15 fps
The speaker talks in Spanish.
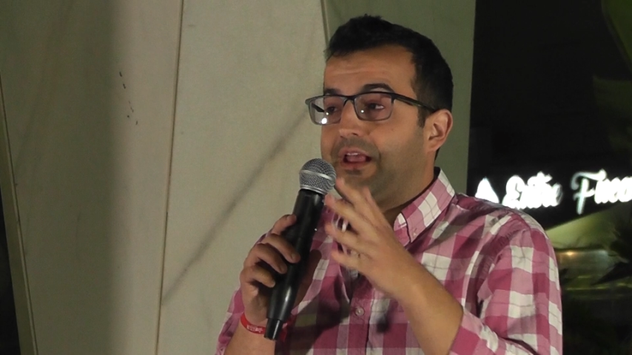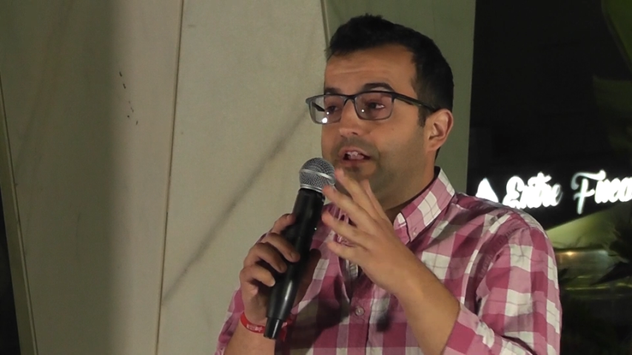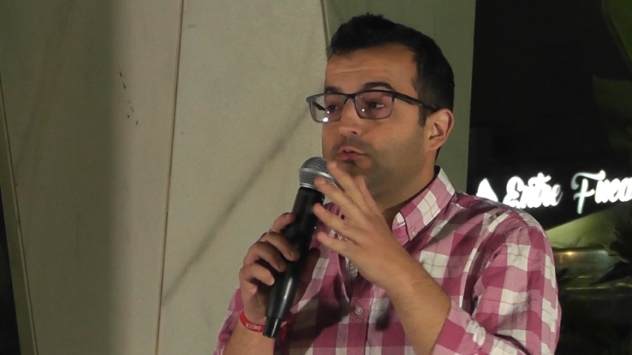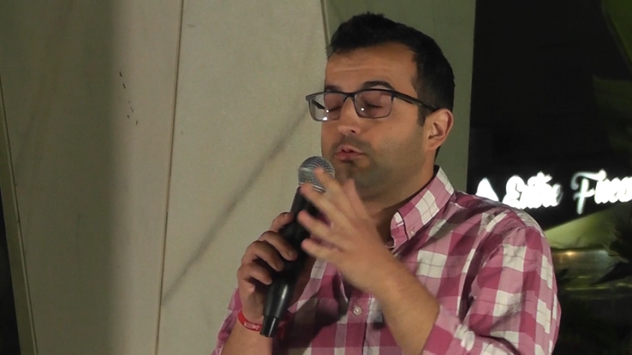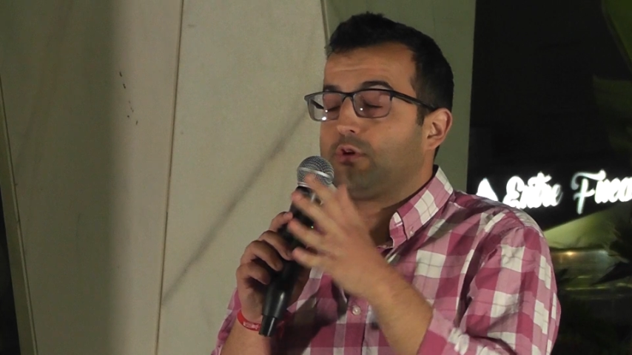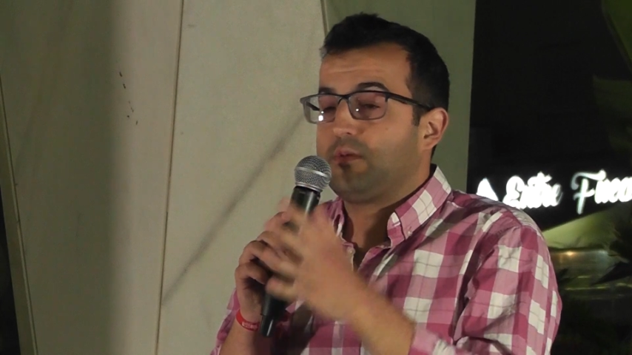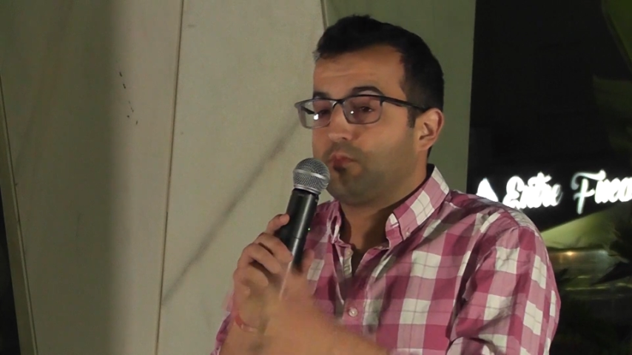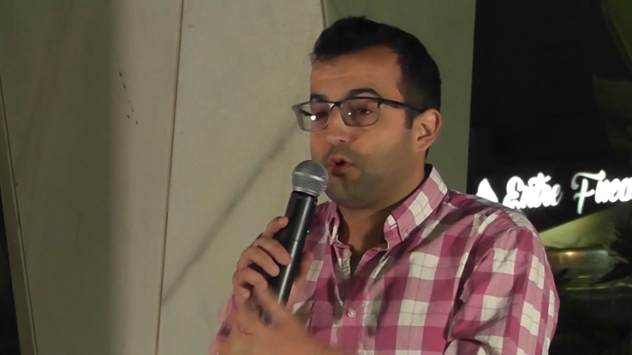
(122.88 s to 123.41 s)
el
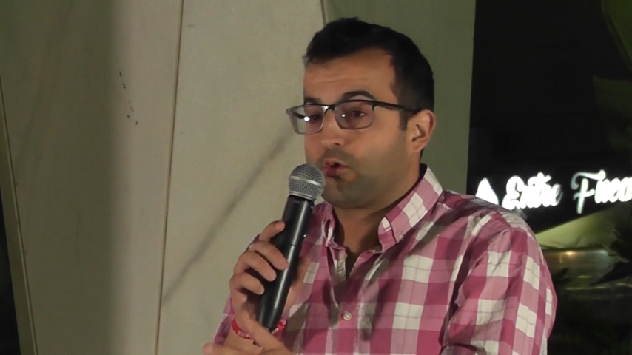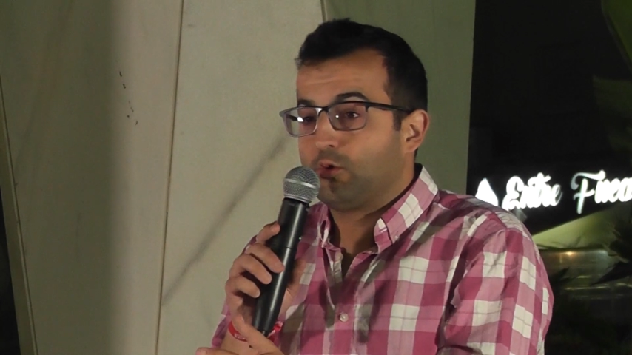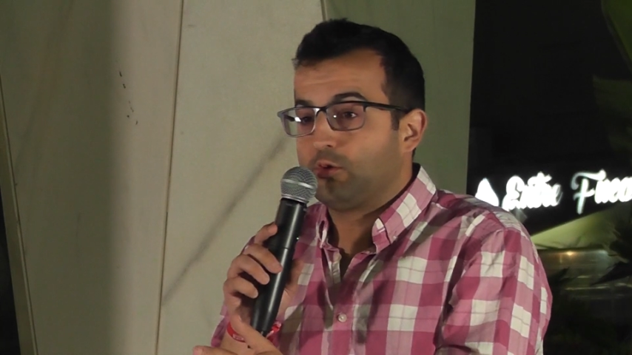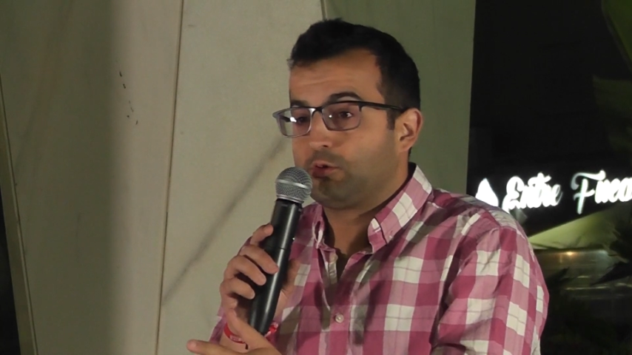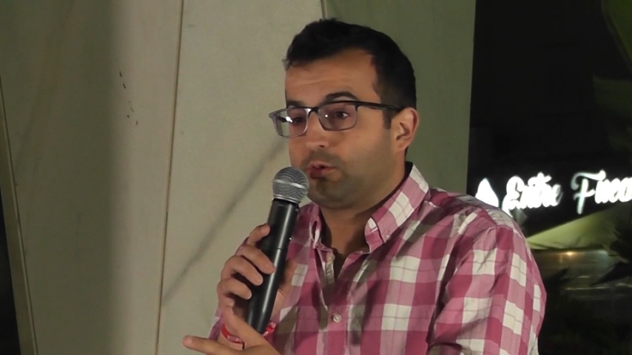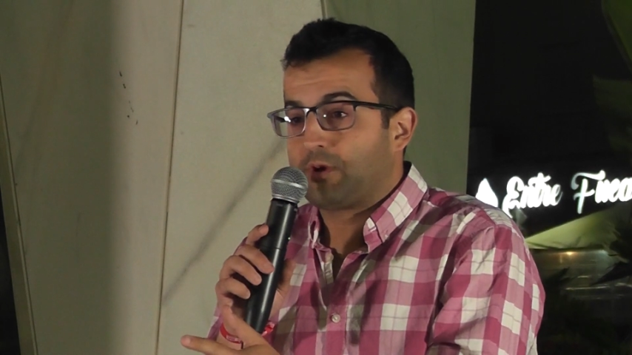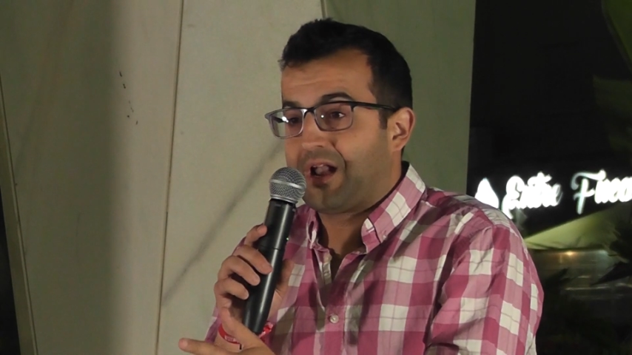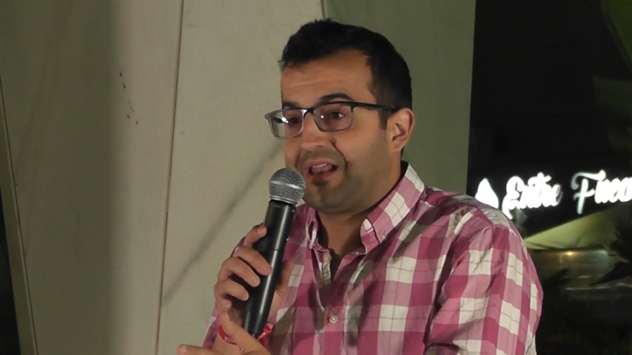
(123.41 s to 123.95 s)
turismo
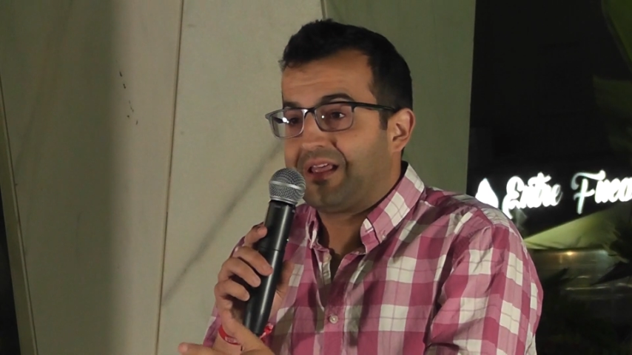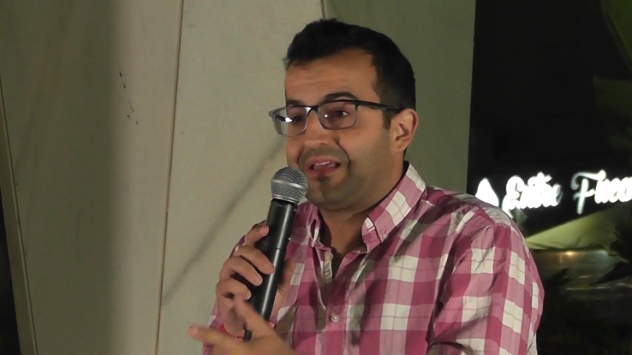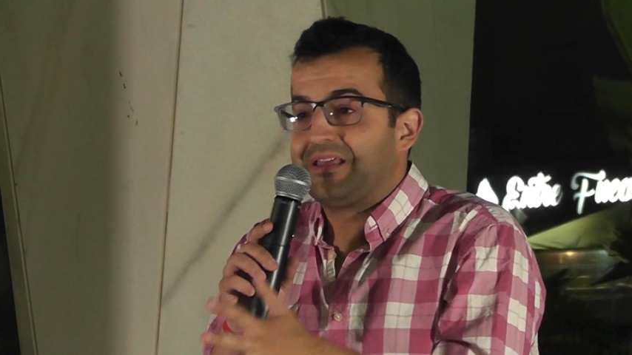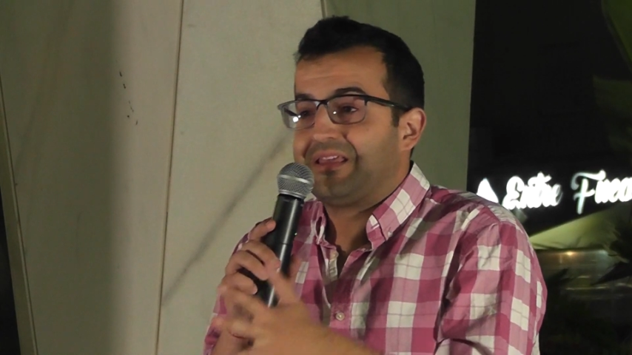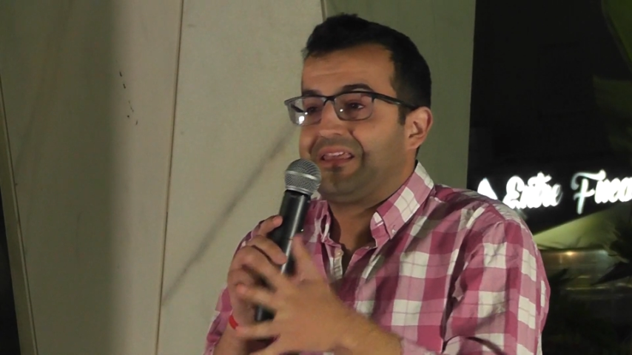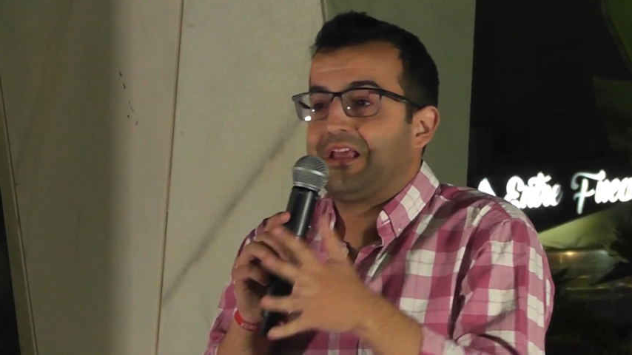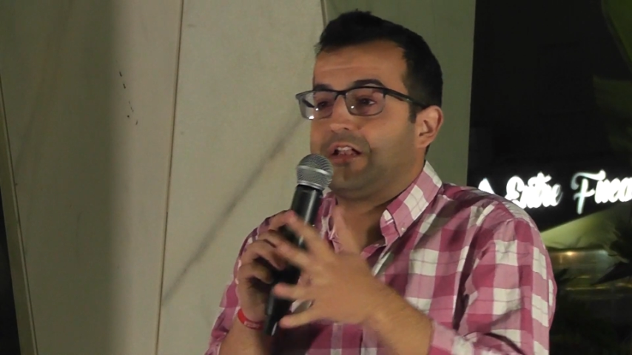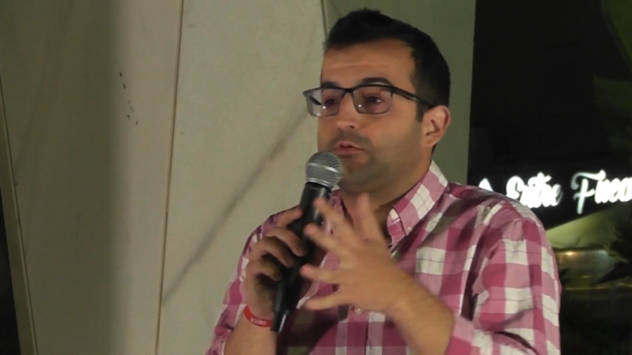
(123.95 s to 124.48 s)
cultural
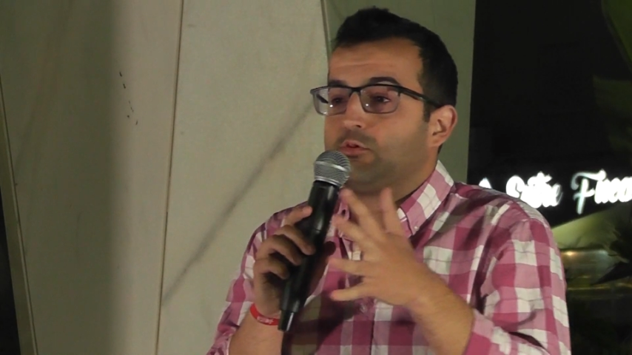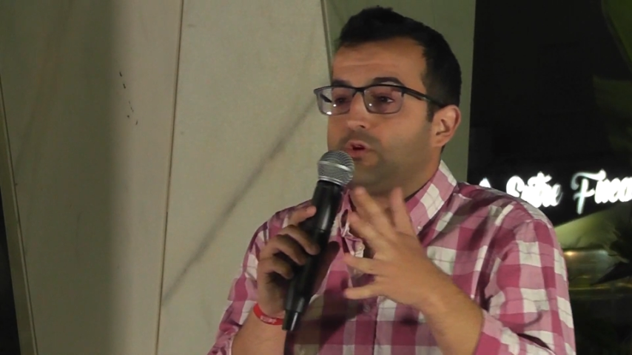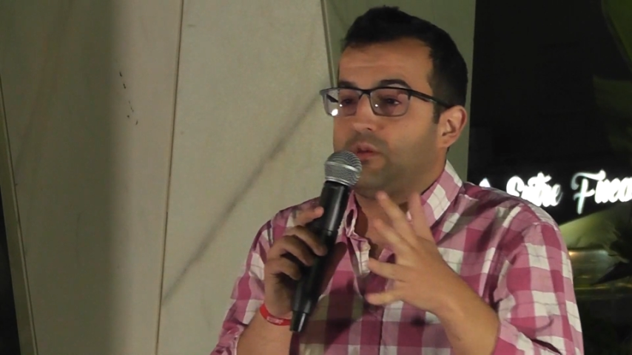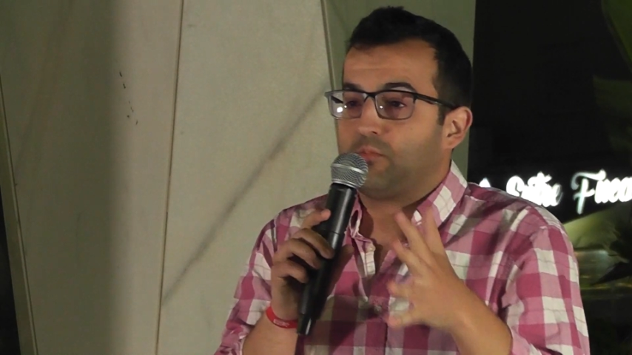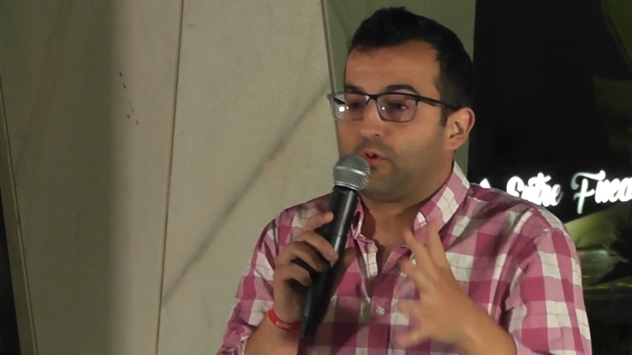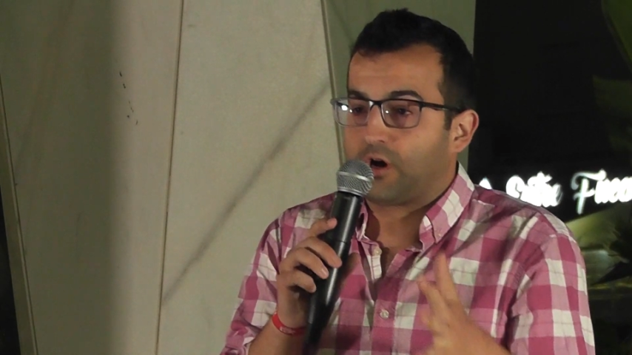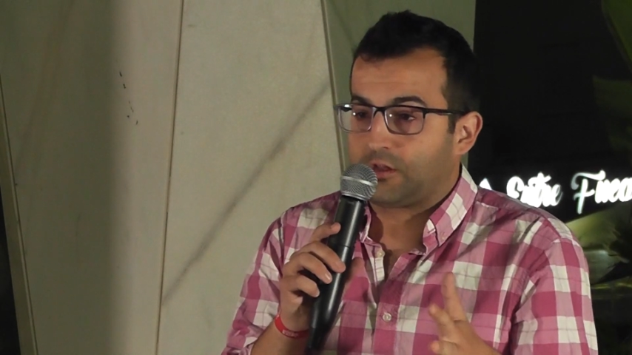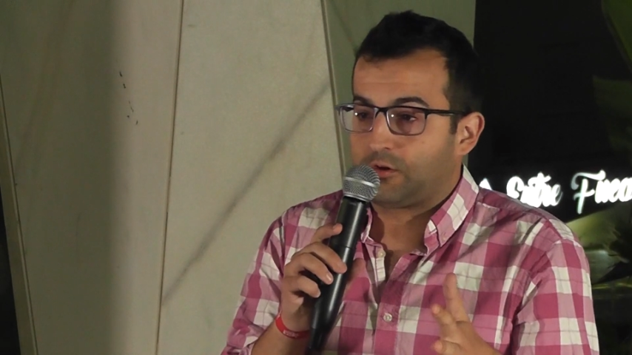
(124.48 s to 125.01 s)
y el
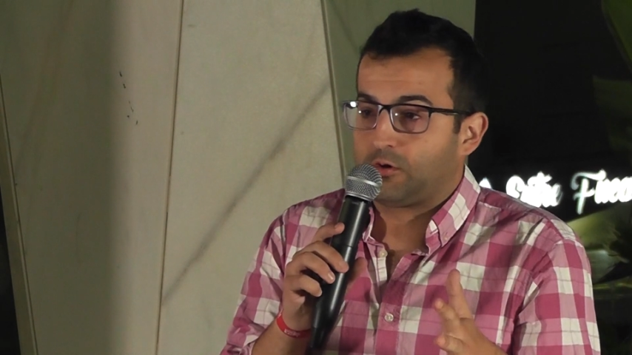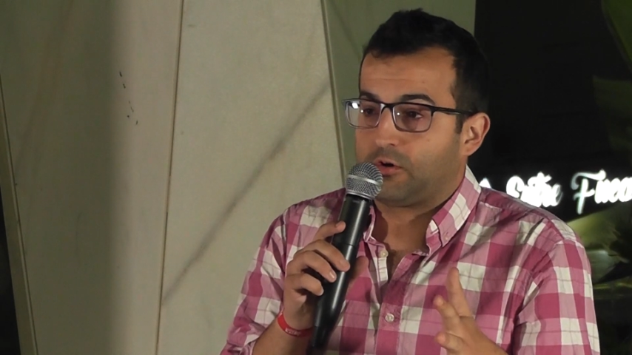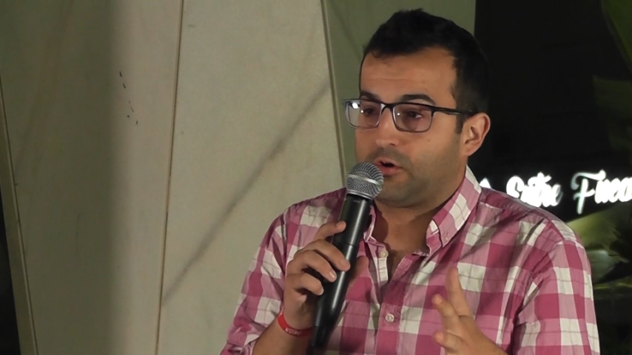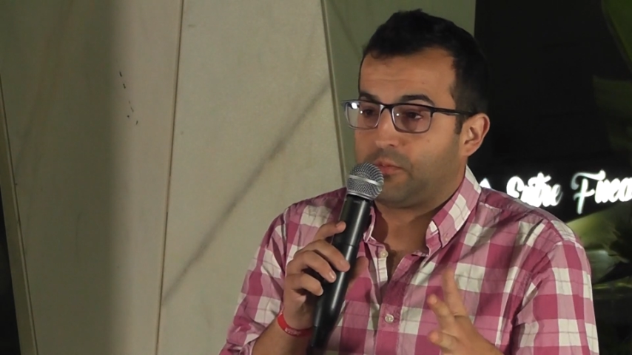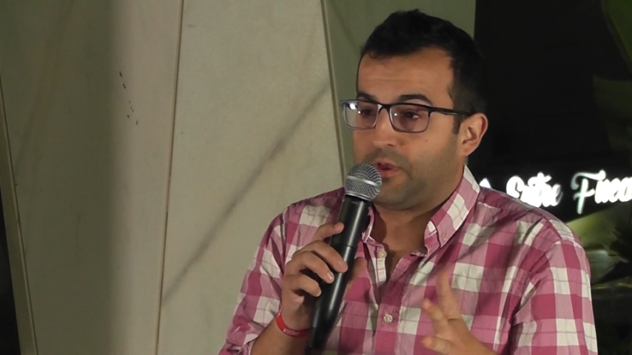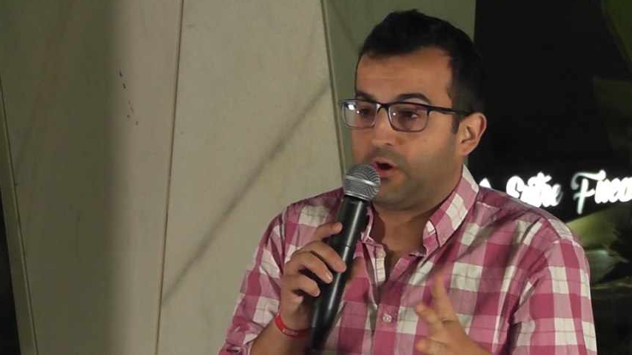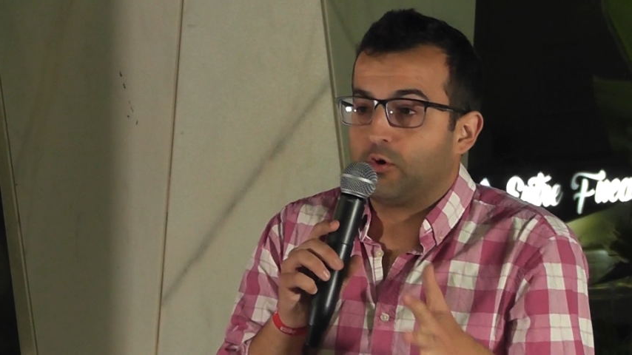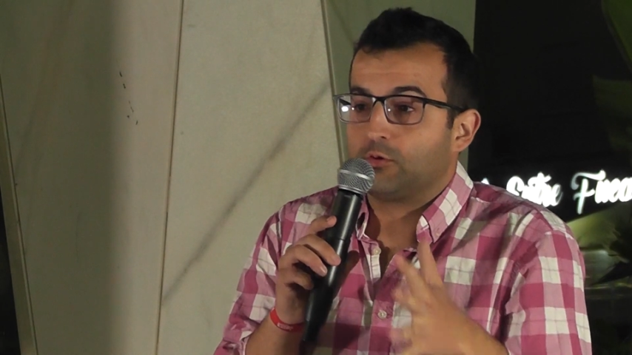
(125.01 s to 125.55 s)
turismo
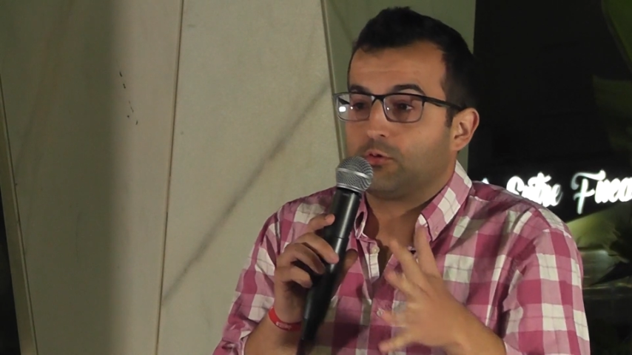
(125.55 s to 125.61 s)
gastronómico.